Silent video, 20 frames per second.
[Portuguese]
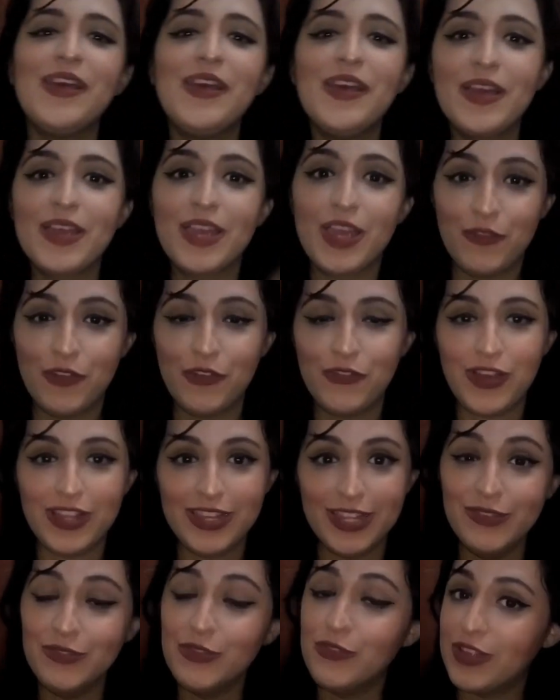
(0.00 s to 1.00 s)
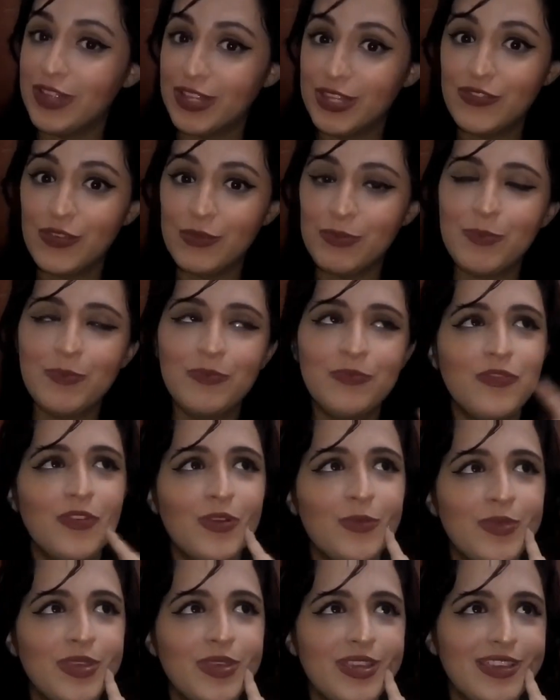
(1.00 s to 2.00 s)
que vou falando, vou falando, vou me, vou
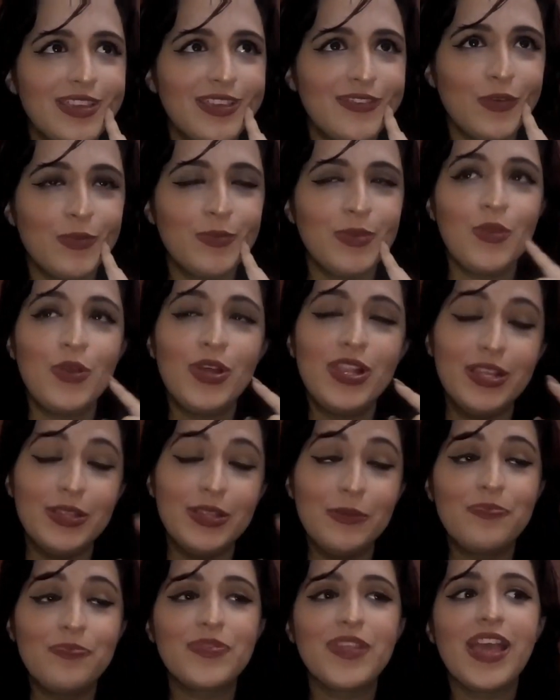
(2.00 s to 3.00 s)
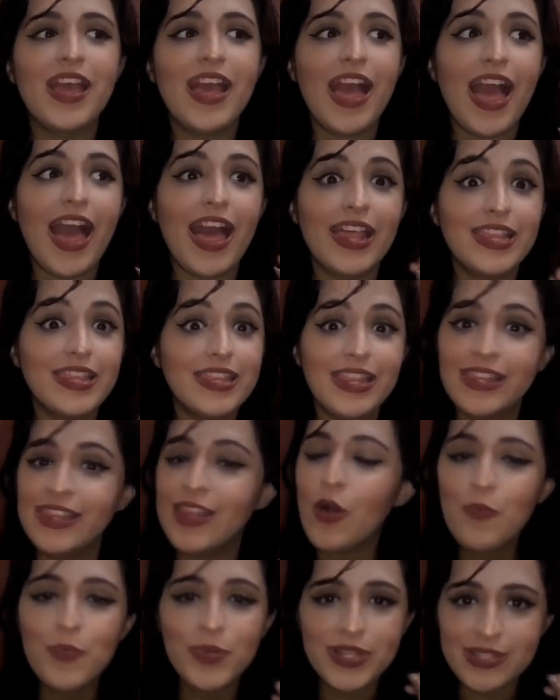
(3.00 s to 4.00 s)
me, vou me enrolando. Não
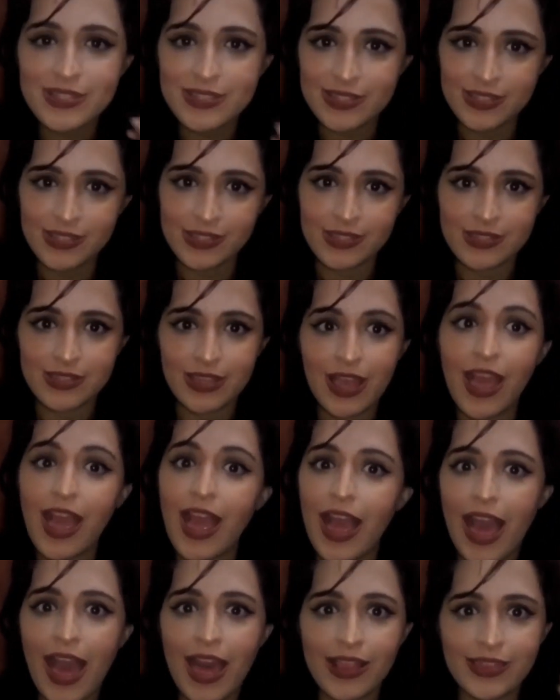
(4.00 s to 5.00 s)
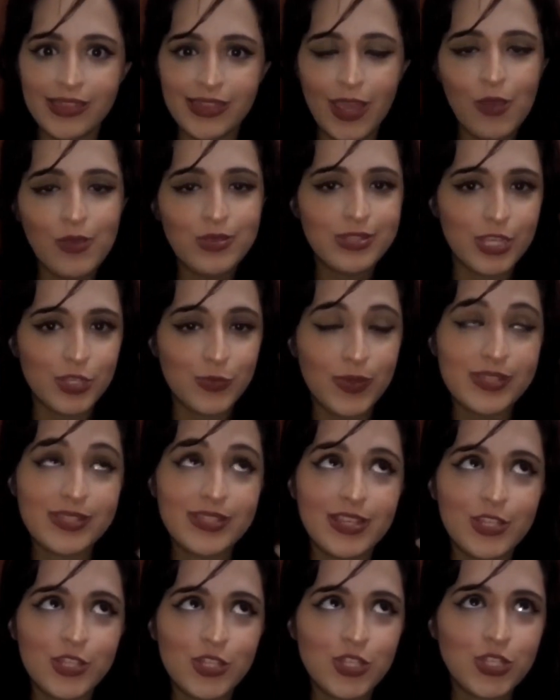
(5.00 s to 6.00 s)
precisa. Até os seis meses é
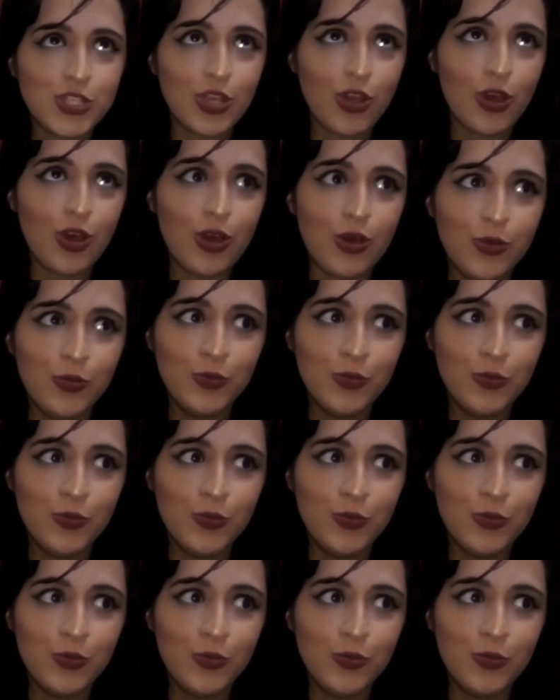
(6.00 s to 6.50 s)
só o